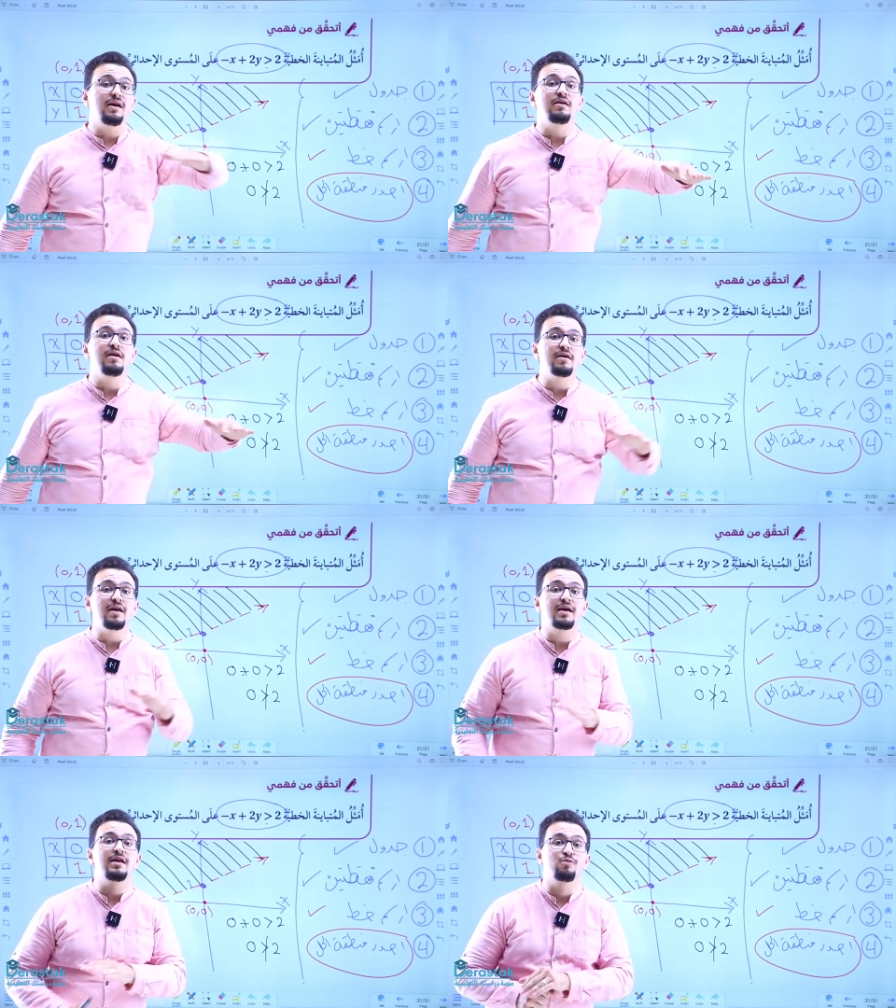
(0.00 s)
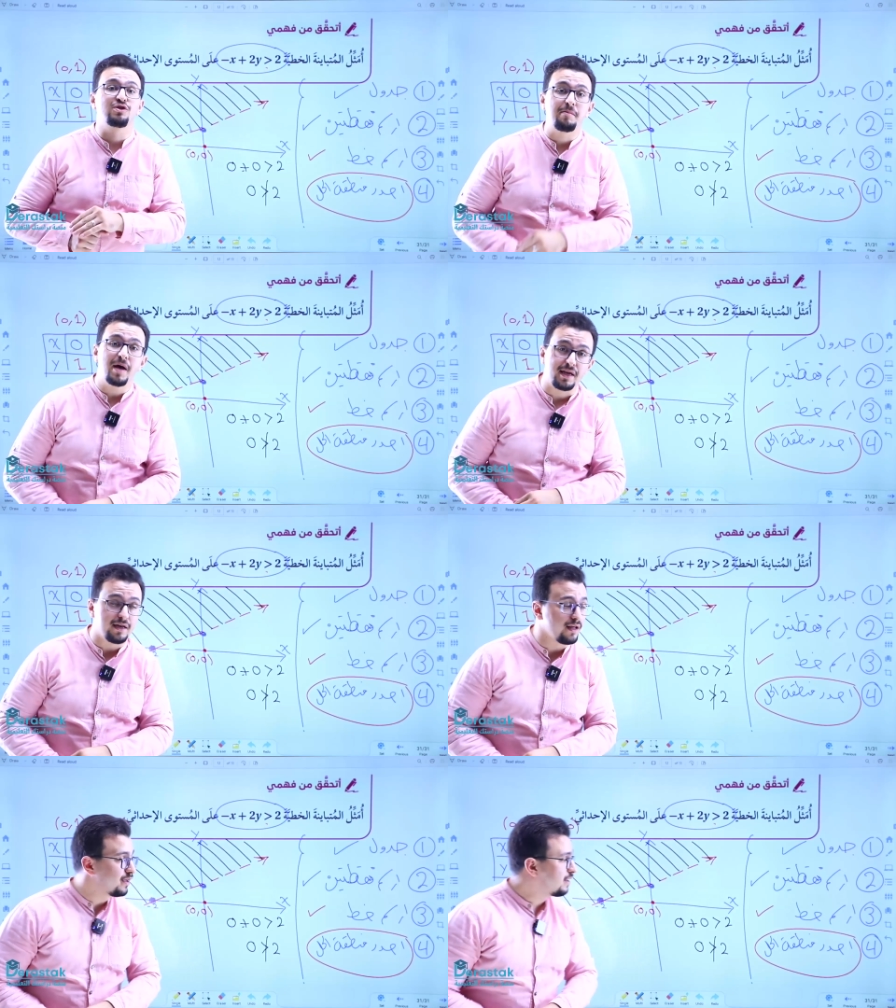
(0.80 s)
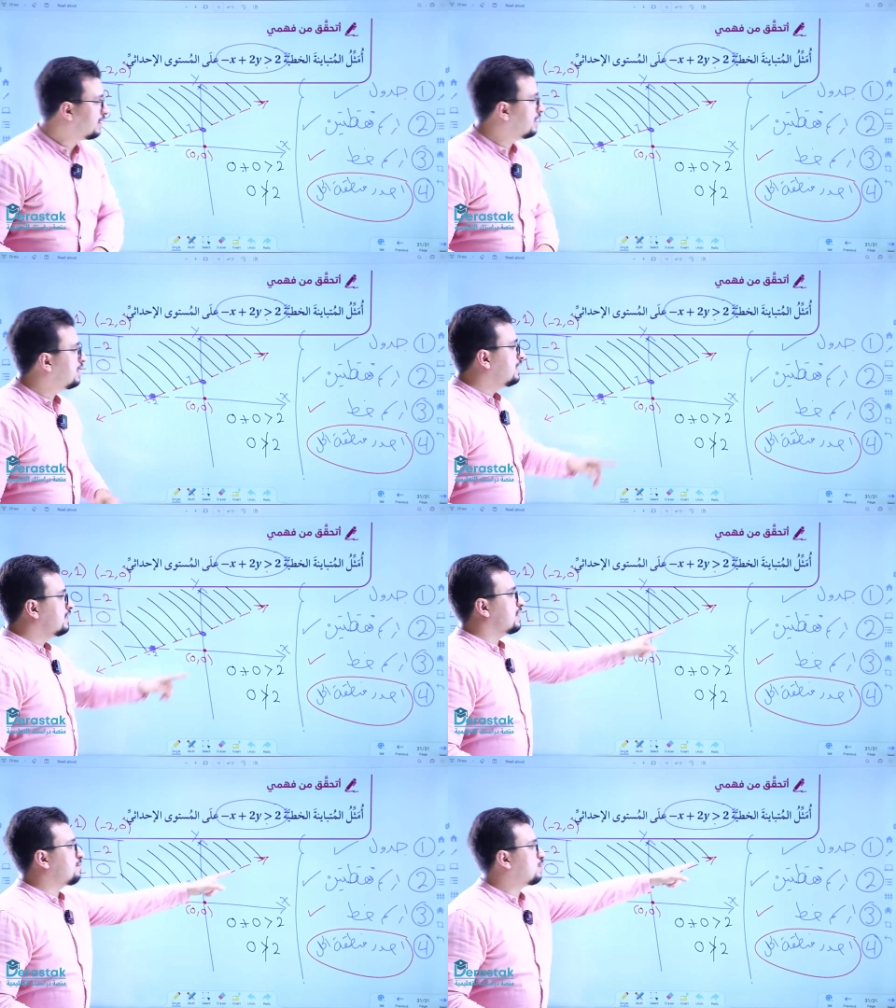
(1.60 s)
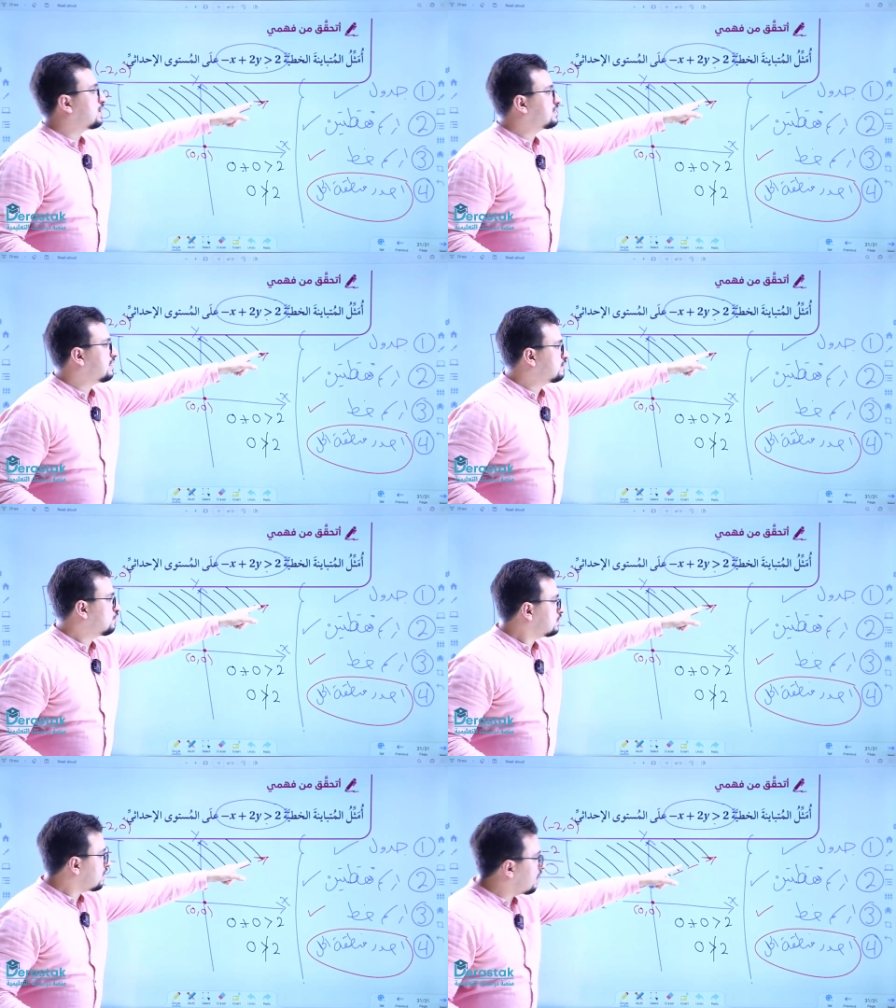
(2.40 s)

تحقق لك المتباينة طب لو اخترت نقطة